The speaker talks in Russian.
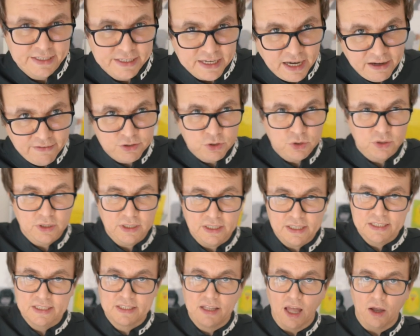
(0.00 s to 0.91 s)
я
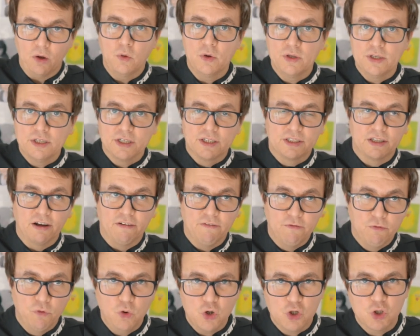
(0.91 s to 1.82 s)
все-таки сторонник
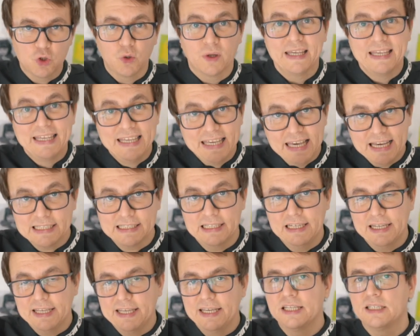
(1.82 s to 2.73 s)
того, что
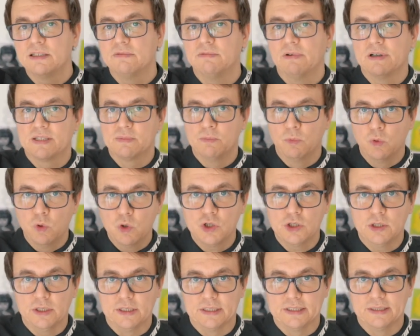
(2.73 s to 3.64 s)
если есть
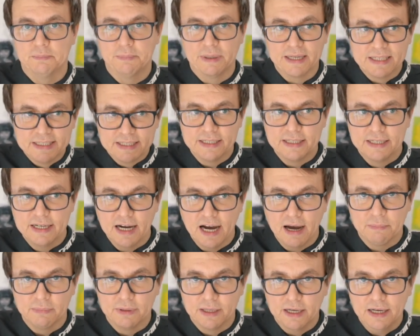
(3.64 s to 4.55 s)
возможность по
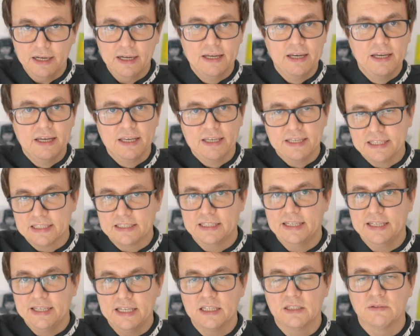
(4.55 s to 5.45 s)
деньгам, да,
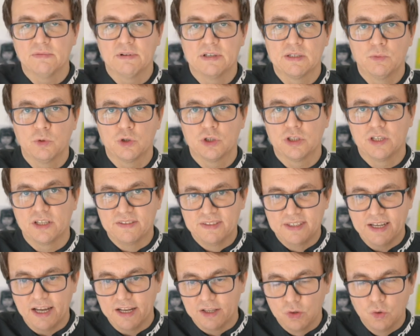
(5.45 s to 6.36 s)
если есть возможность
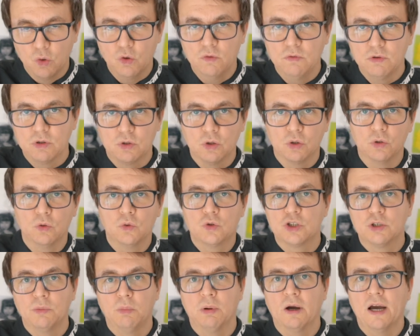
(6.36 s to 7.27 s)
взять новый, то
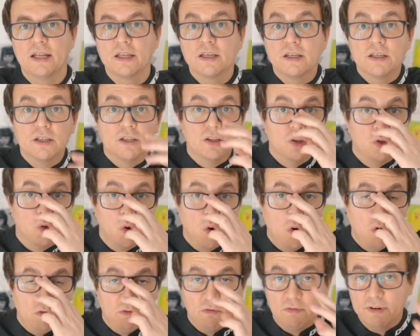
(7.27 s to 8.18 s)
лучше брать
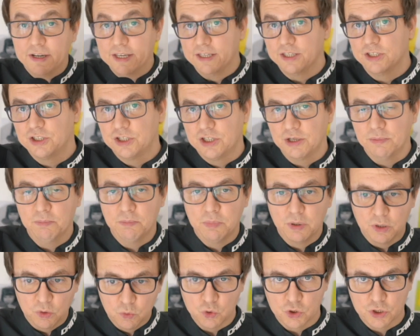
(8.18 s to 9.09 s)
новый, чем
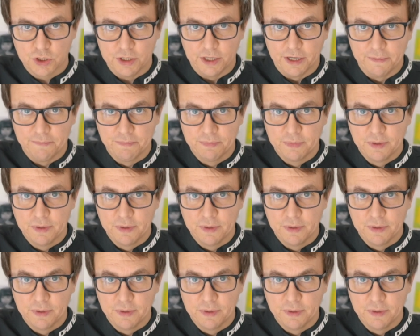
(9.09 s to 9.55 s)
бэушный.